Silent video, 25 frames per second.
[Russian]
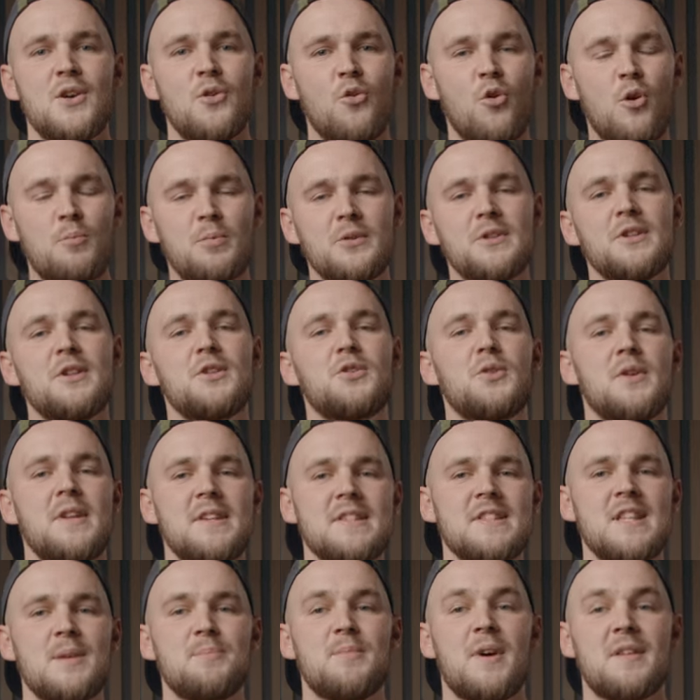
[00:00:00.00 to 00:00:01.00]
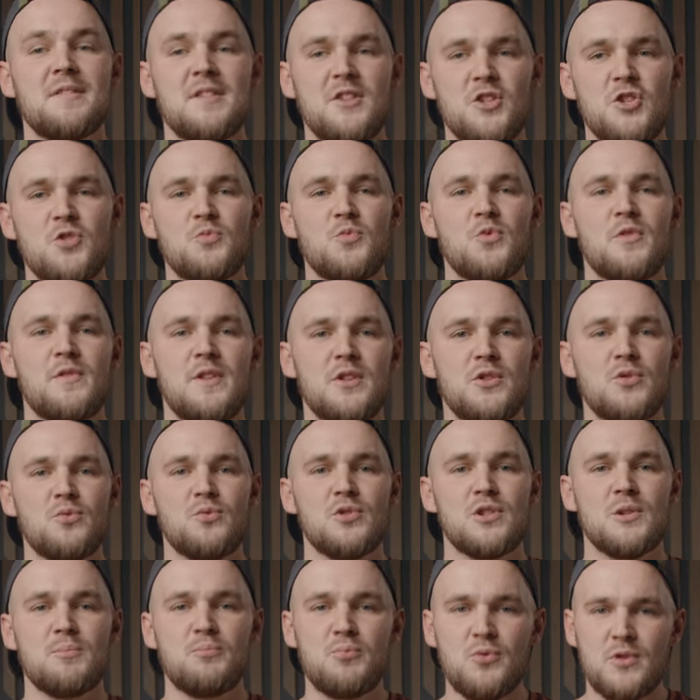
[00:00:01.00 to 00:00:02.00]
Опытные туристы по внешнему виду
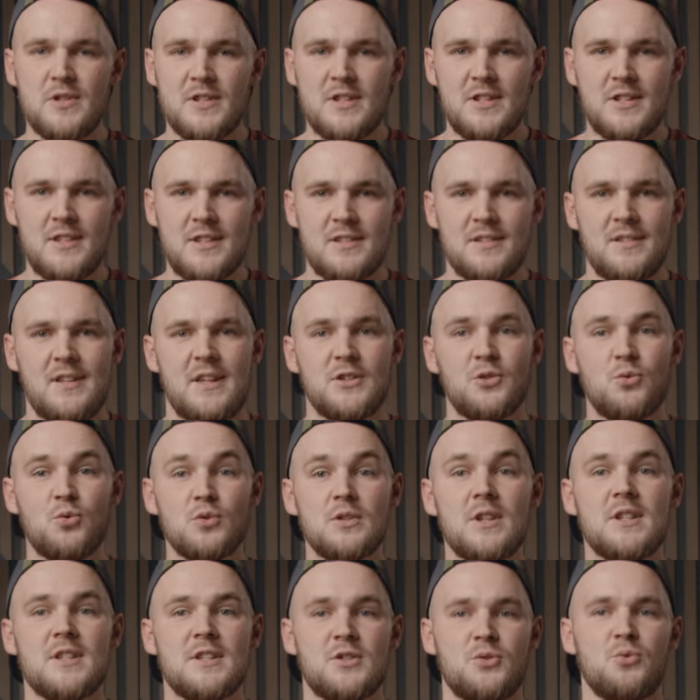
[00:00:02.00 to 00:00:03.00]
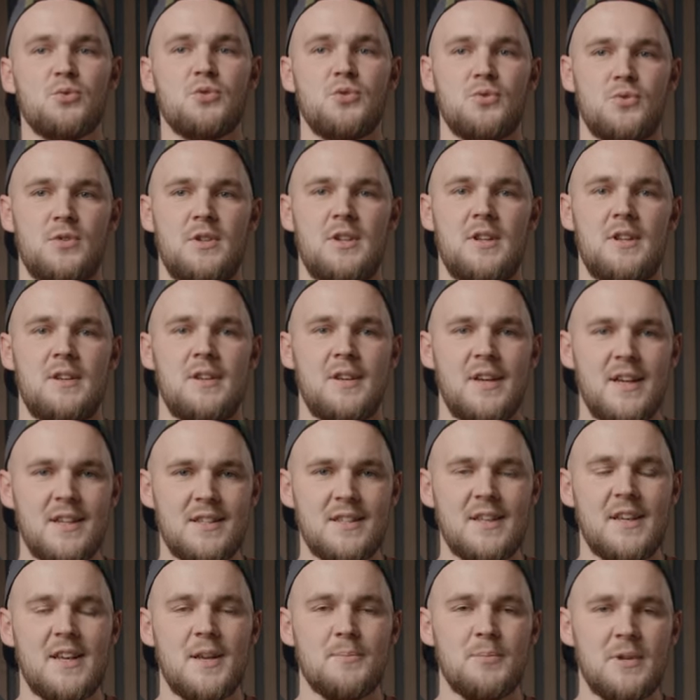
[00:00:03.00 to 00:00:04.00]
уже поняли, откуда растут ноги.
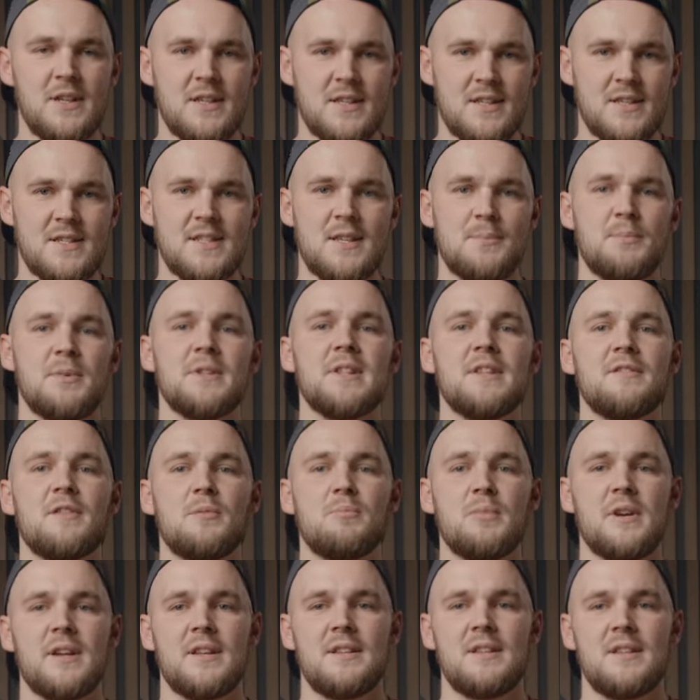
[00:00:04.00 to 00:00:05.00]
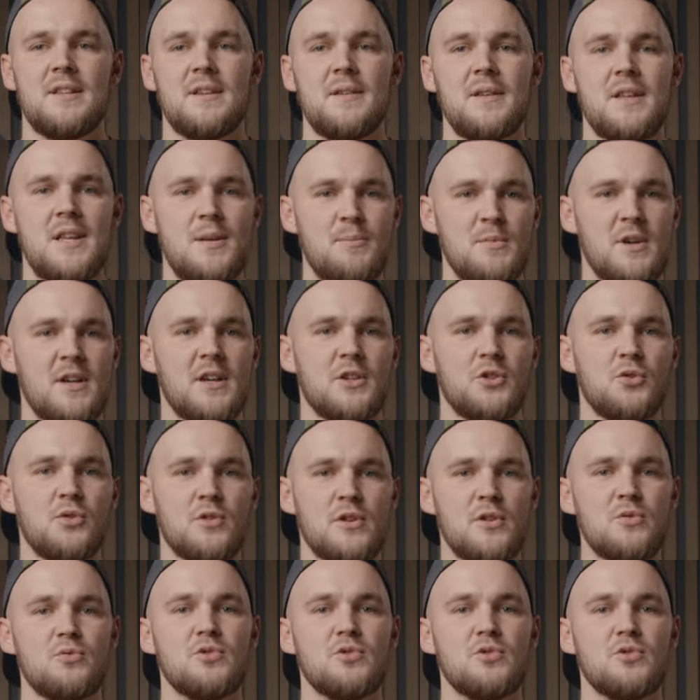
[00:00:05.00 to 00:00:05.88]
Это реплика западного бренда, имя которой